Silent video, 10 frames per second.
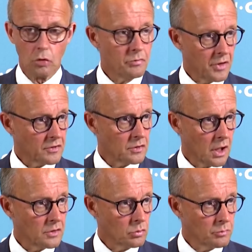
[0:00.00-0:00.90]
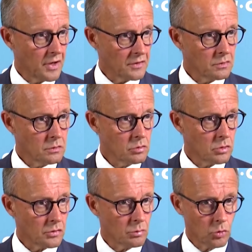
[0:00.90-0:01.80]
Umfassend heißt umfassend,
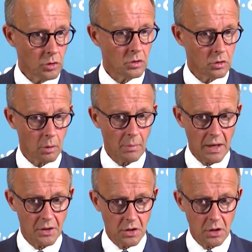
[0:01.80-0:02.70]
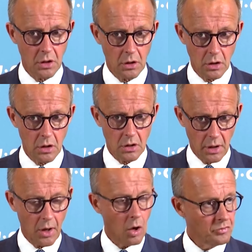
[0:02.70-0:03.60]
dass im Grunde genommen alle diejenigen, die nicht
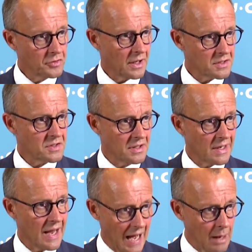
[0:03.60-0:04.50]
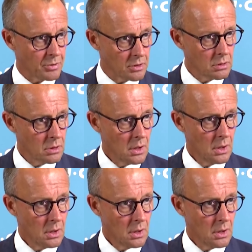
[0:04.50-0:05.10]
einen Aufenthaltstitel haben,